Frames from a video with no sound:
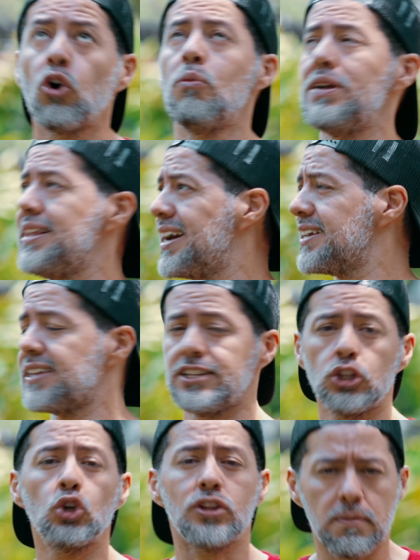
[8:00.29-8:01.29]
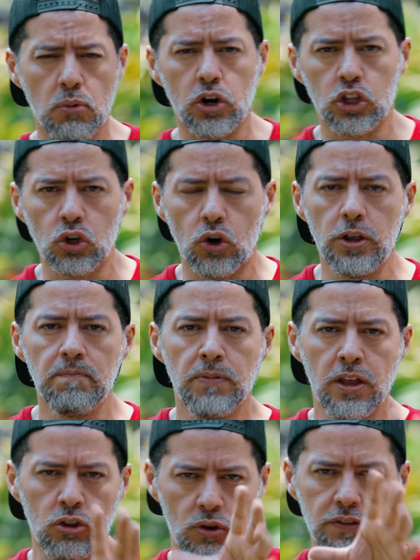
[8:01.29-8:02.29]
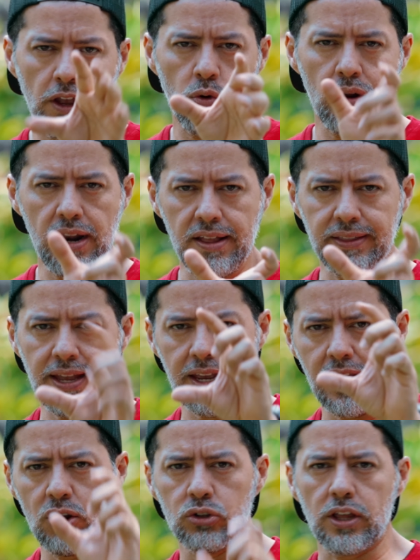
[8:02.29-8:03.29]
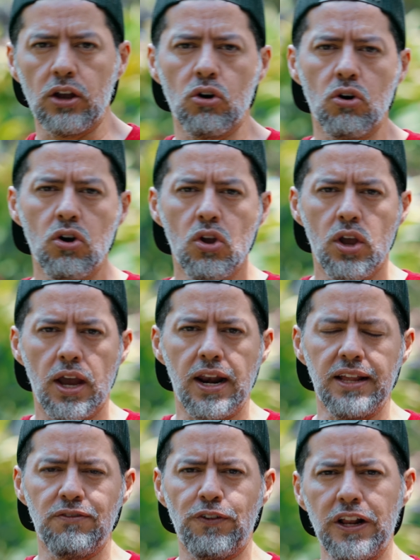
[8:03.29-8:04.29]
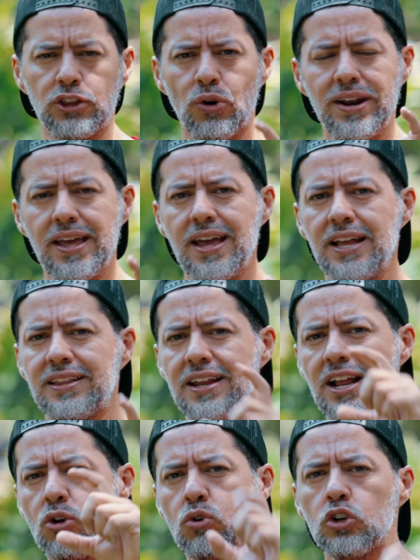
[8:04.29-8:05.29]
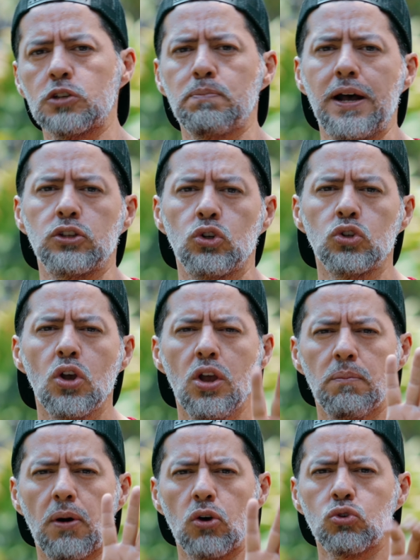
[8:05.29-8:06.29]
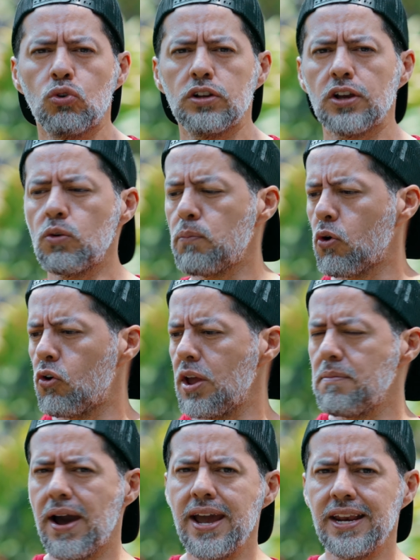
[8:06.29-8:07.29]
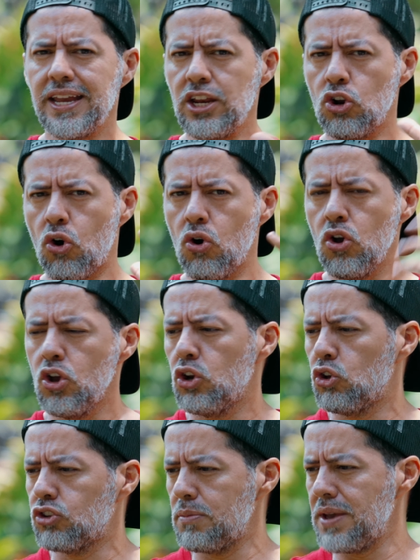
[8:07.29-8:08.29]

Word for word: como el día que está haciendo tan bonito hoy. Entonces tengo el lente y lo tengo, el filtro ND tiene algunos pasos para oscurecer un poco la imagen y no, no se